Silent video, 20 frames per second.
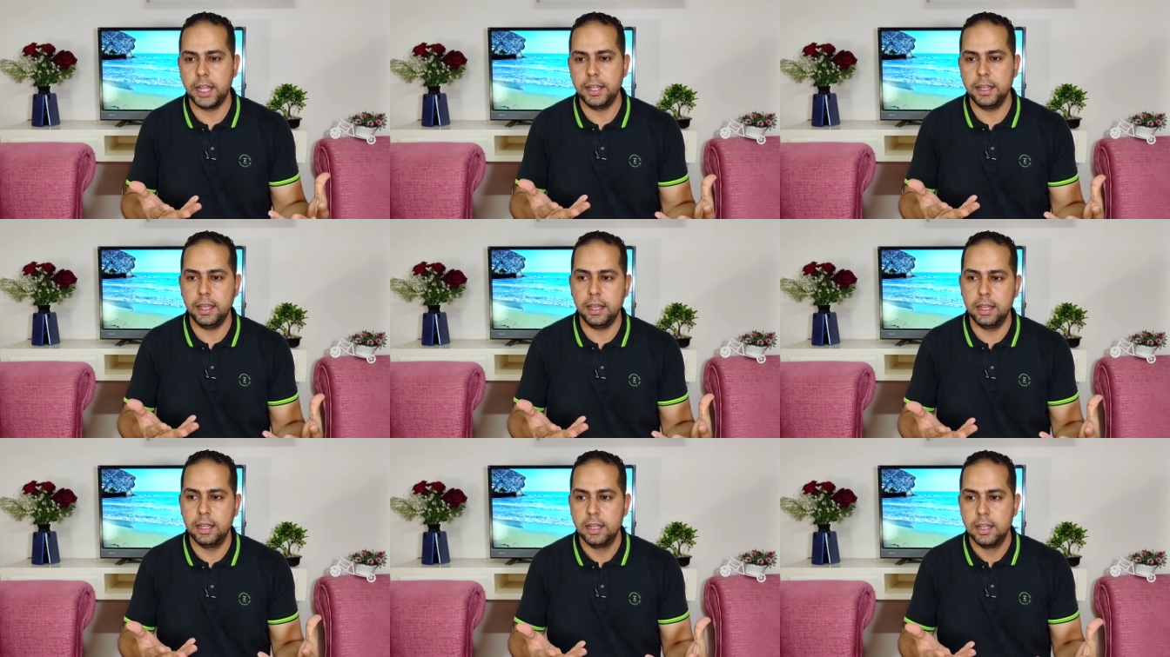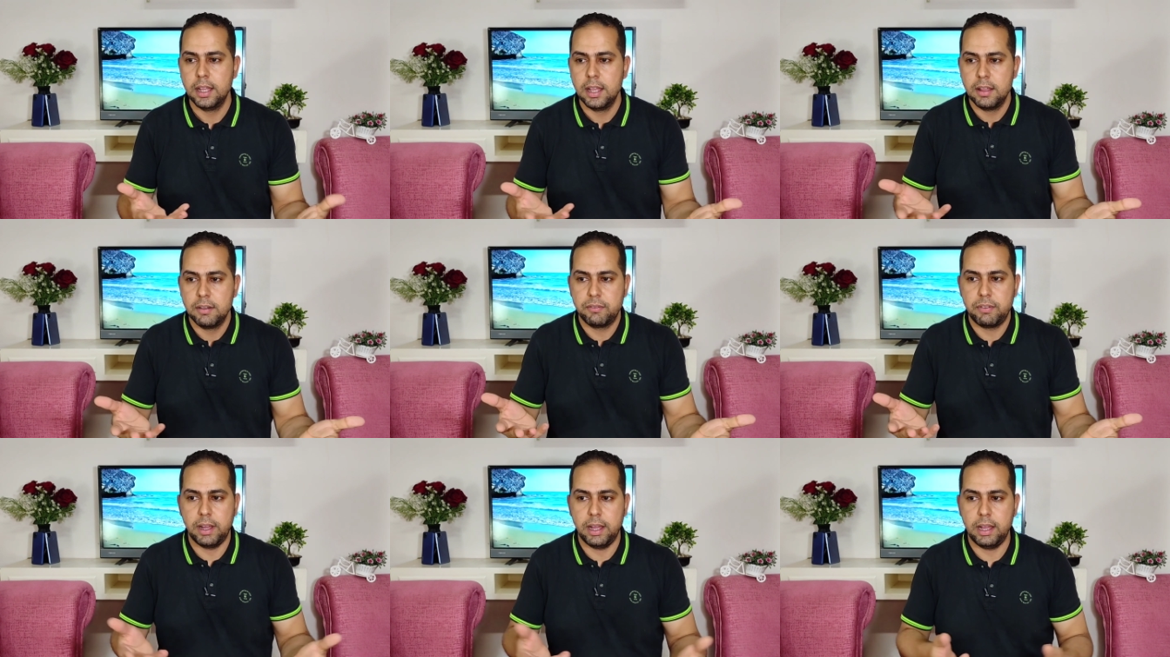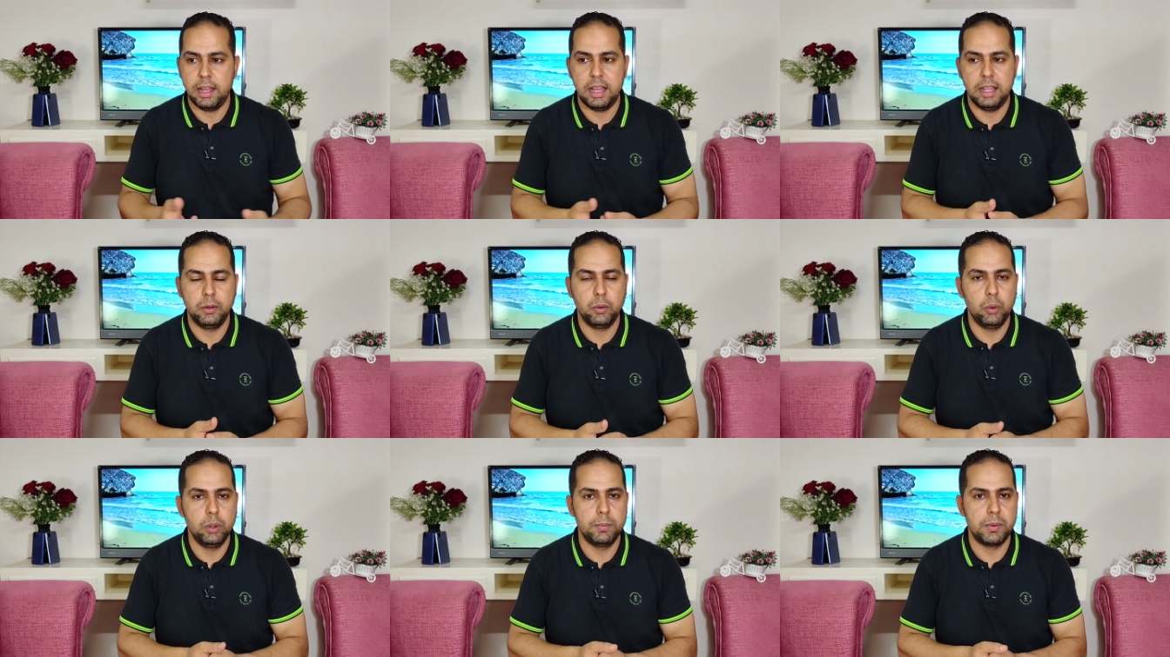ثانيه
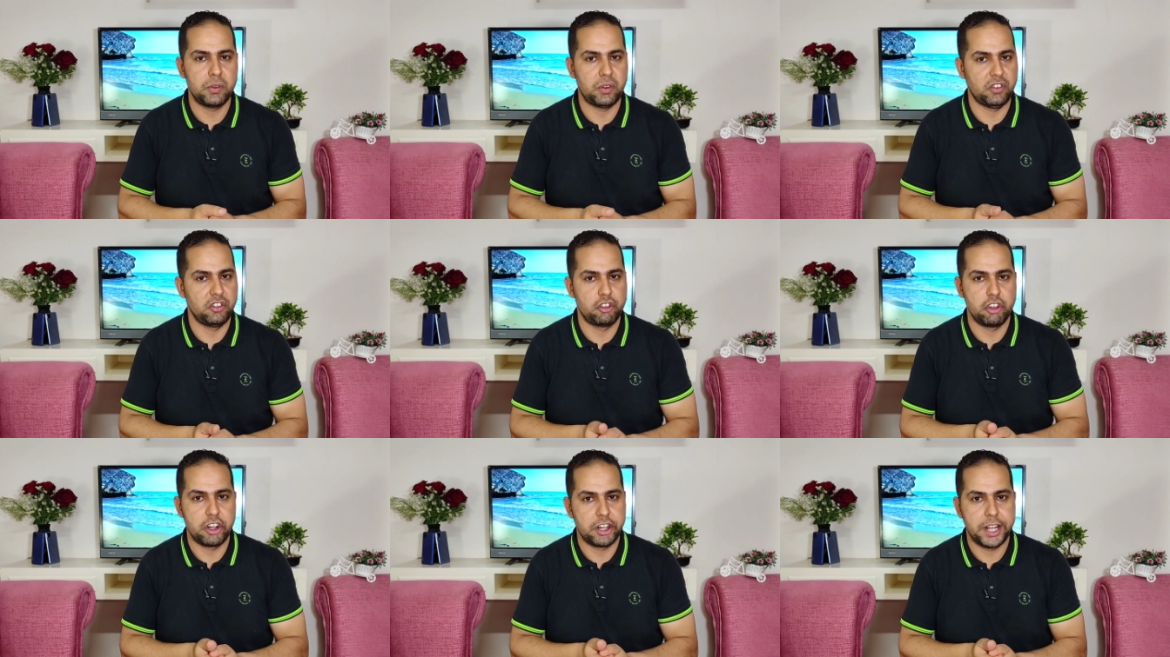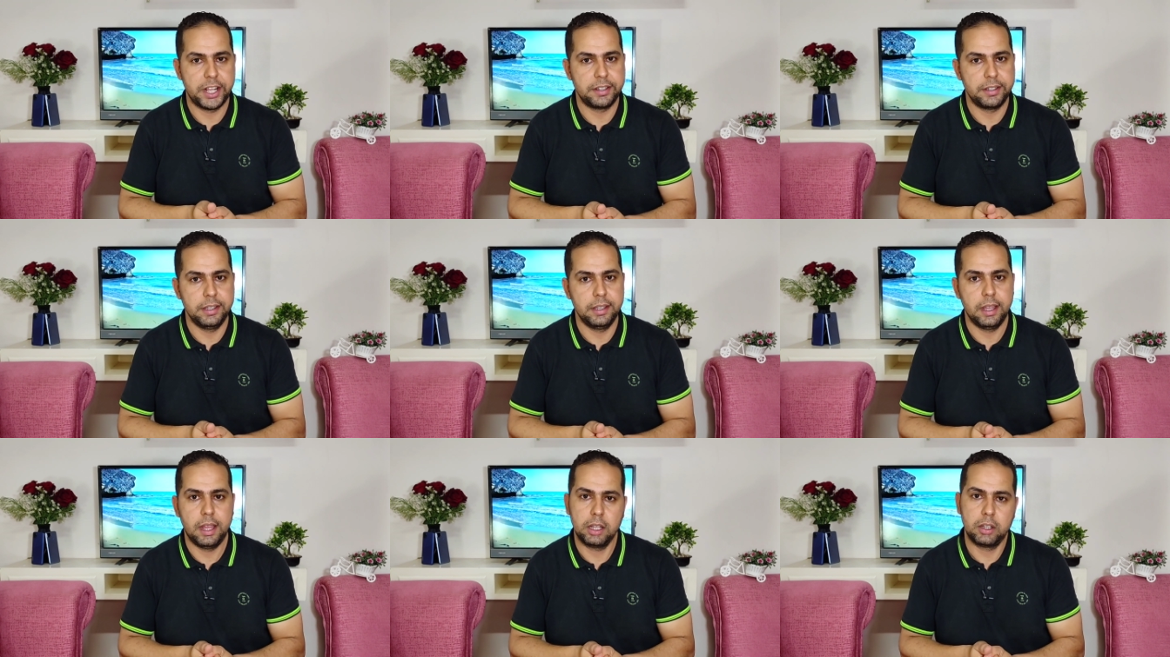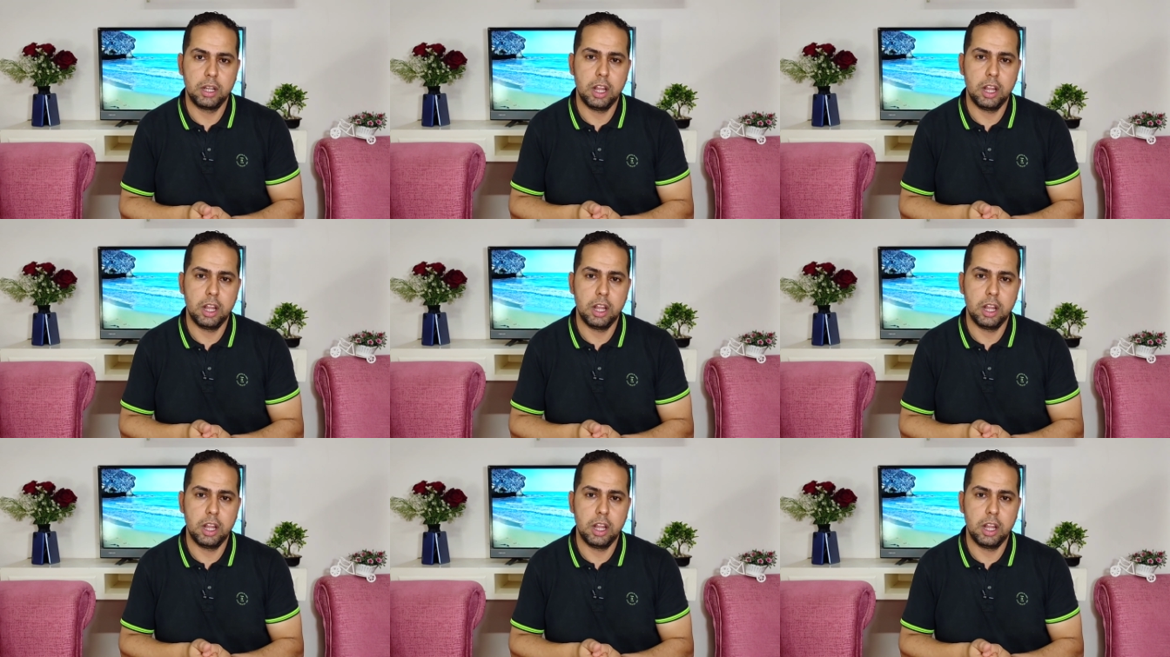فهنقول مثلا شركات ايه